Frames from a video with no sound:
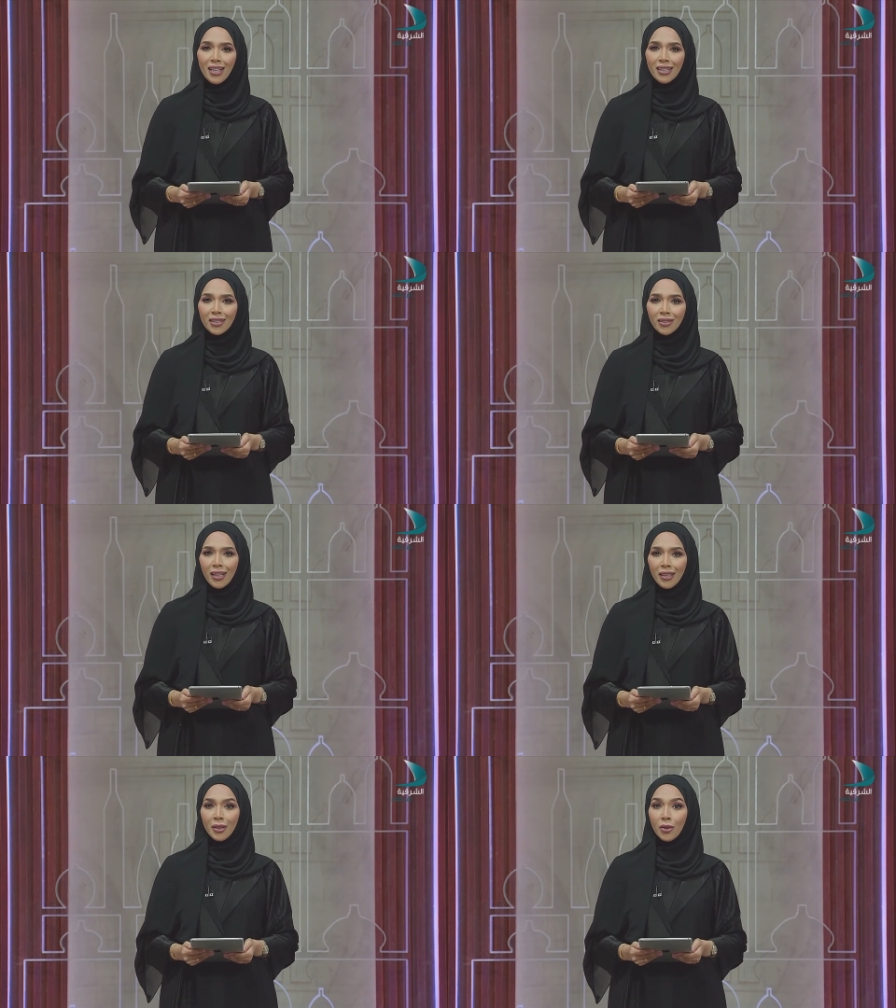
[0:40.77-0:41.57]
الذي طلع
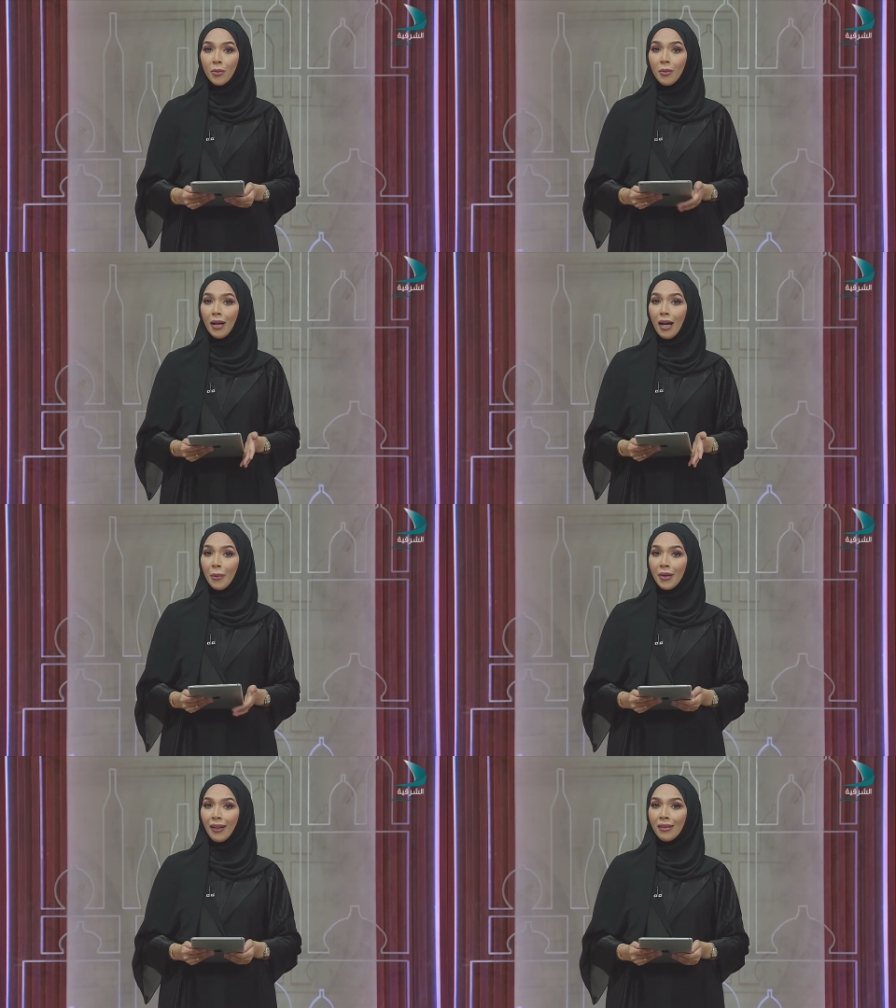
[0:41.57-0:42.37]
عليكم
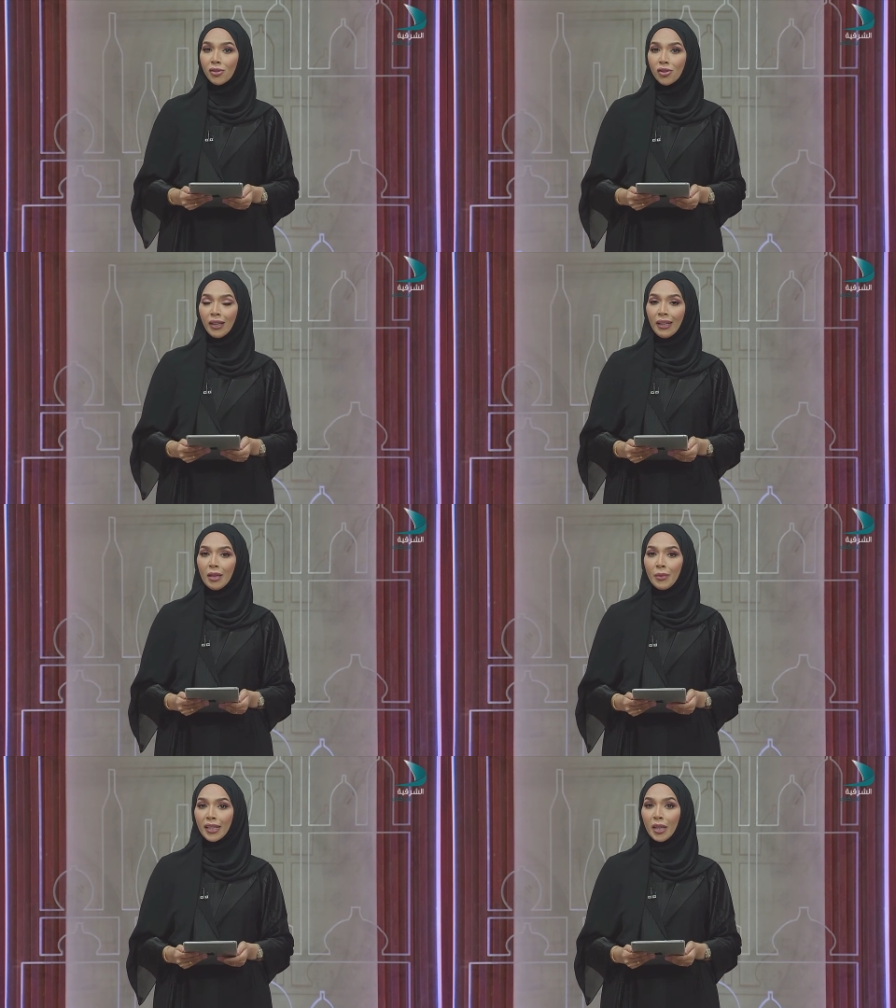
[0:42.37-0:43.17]
عبر قناة
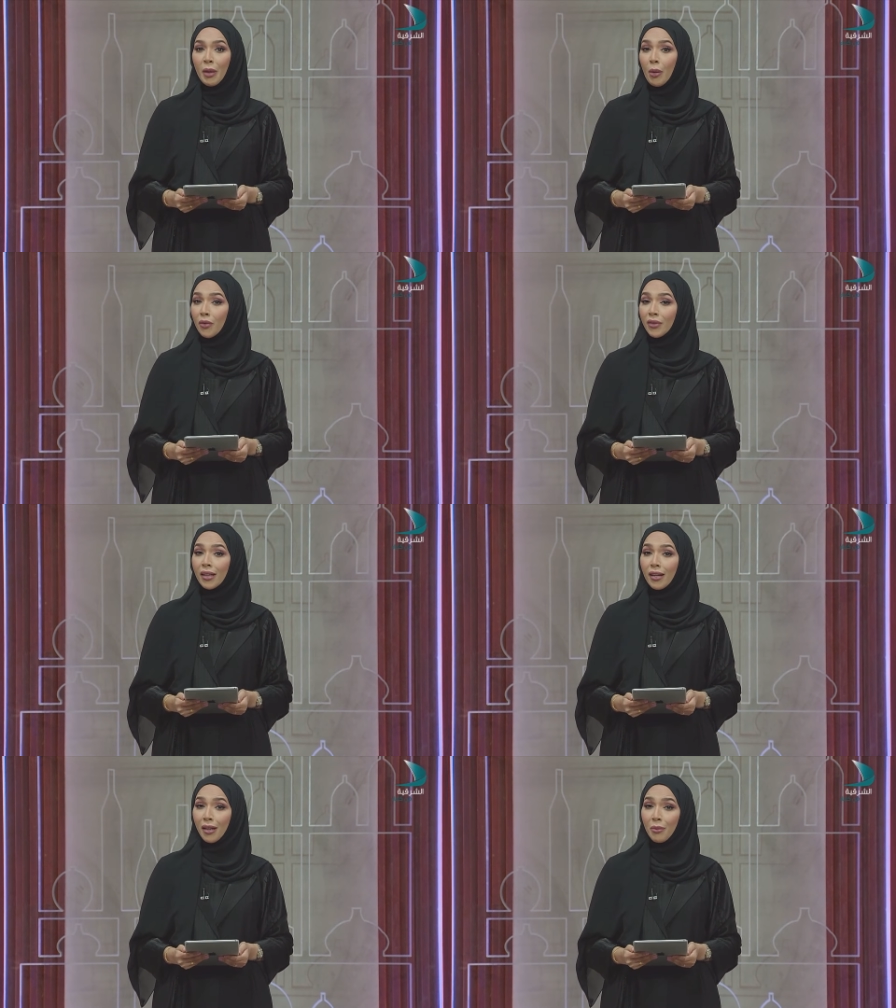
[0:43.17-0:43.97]
الشرقية من كلباء
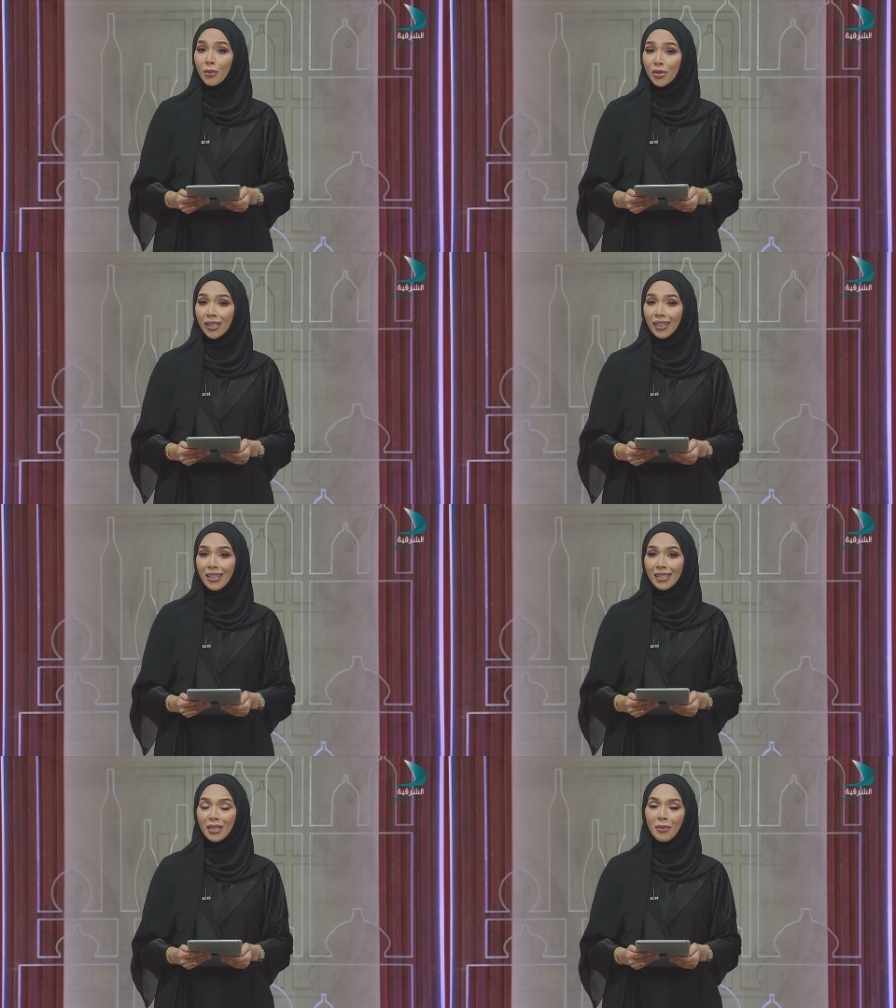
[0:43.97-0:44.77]
وفي أهم
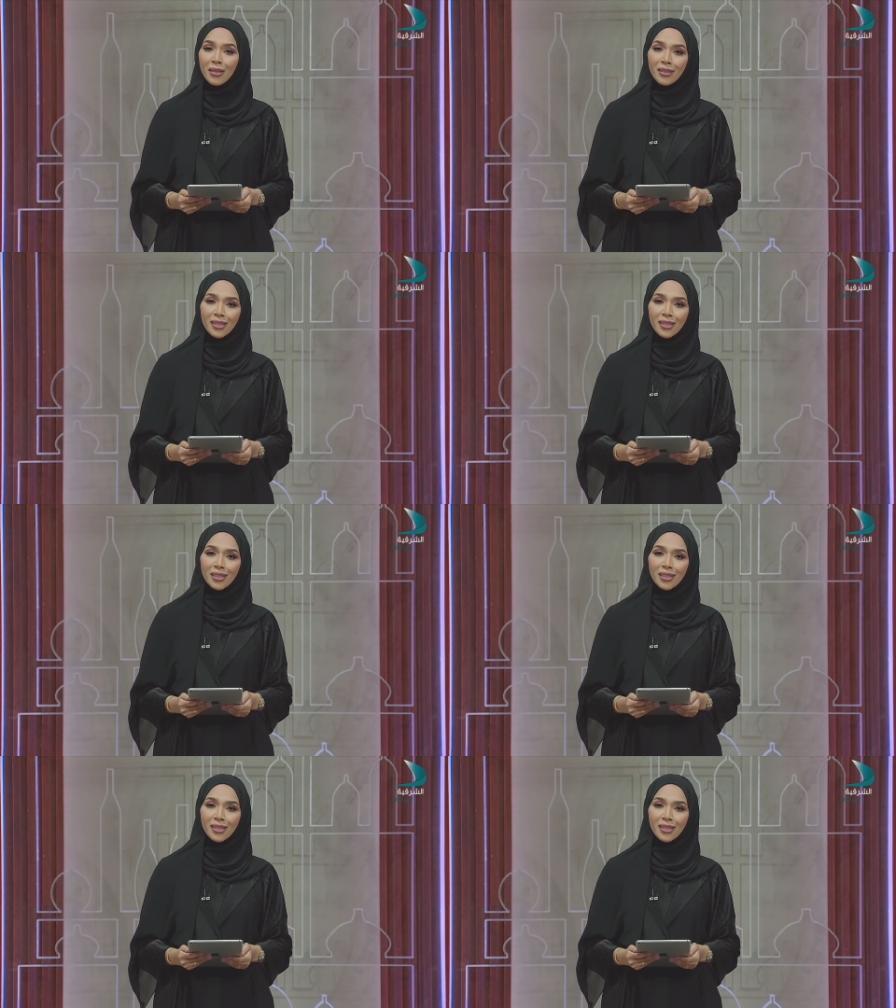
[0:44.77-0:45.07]
مجريات إمارة